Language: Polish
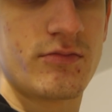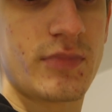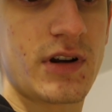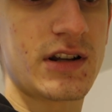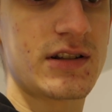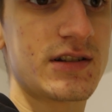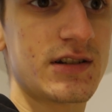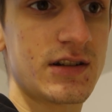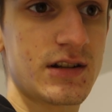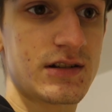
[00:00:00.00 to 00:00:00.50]

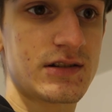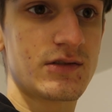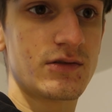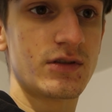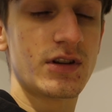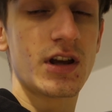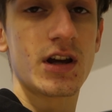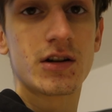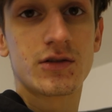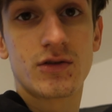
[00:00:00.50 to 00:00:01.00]
pracę na
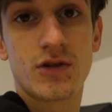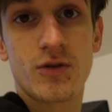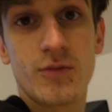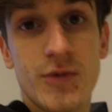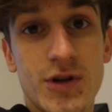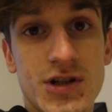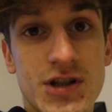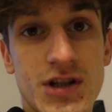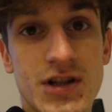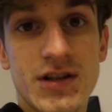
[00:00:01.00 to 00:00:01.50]
studiach, którą
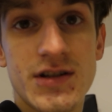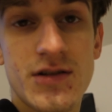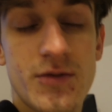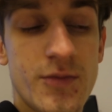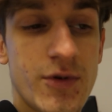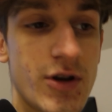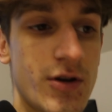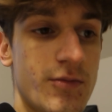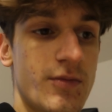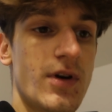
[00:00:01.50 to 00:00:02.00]
jeszcze nie
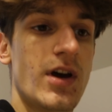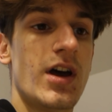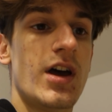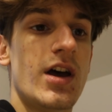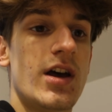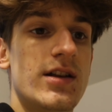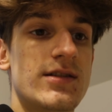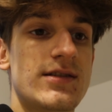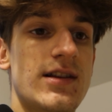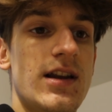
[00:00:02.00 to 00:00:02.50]
zrobiłem,
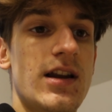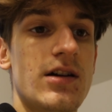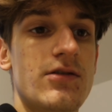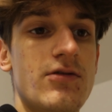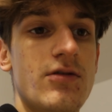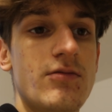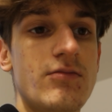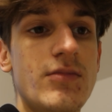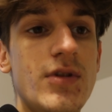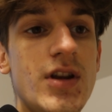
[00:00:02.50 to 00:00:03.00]

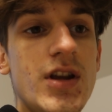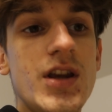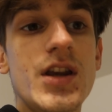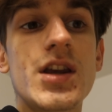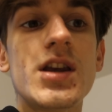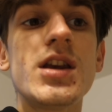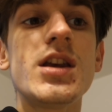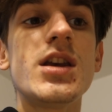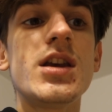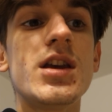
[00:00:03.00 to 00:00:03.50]
zaległą
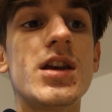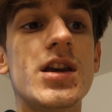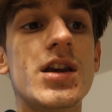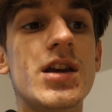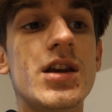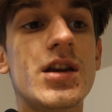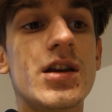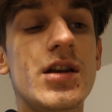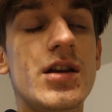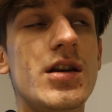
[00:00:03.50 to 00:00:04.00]

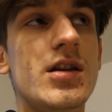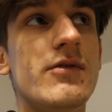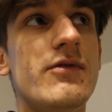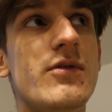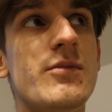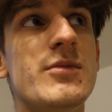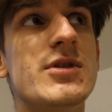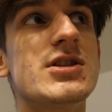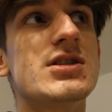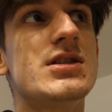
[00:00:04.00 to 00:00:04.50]
i
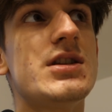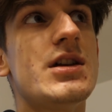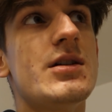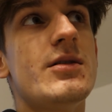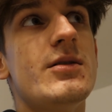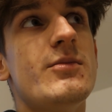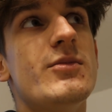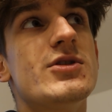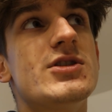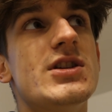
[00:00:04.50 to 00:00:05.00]

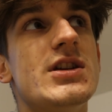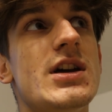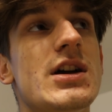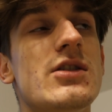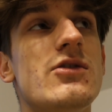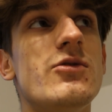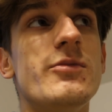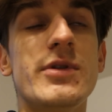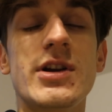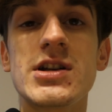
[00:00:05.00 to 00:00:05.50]
wymyślę może
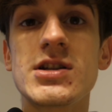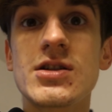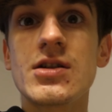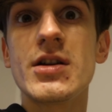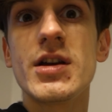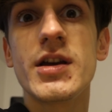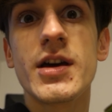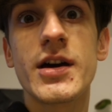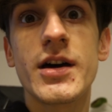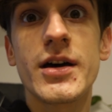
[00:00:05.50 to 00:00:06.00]
jak ubrać
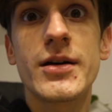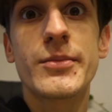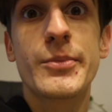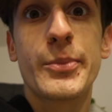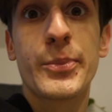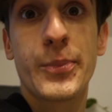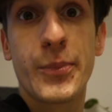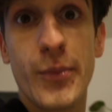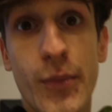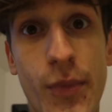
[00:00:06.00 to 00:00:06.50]
choinkę.
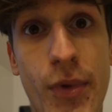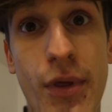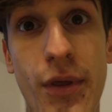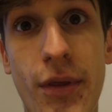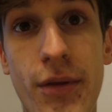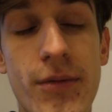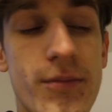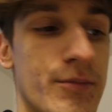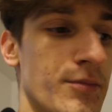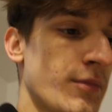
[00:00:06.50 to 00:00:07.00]

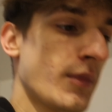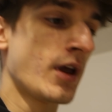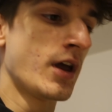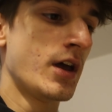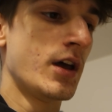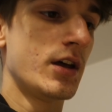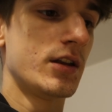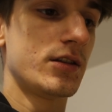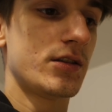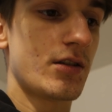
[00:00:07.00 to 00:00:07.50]
No,
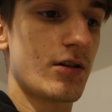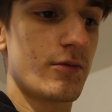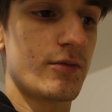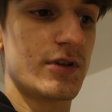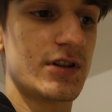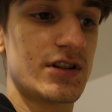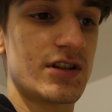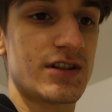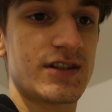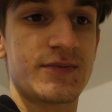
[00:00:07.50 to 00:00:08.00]
to
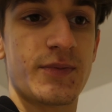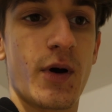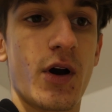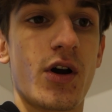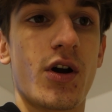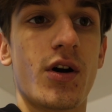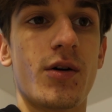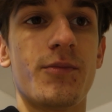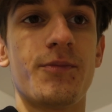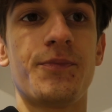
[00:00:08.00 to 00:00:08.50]
będzie
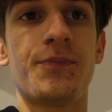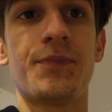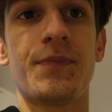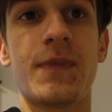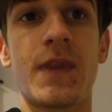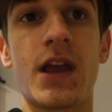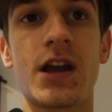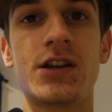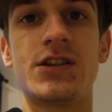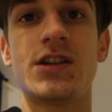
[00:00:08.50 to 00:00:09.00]
spoko.
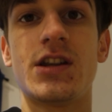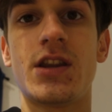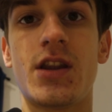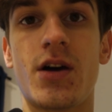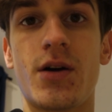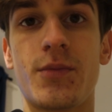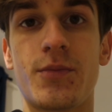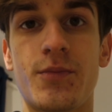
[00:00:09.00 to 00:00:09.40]
Także no.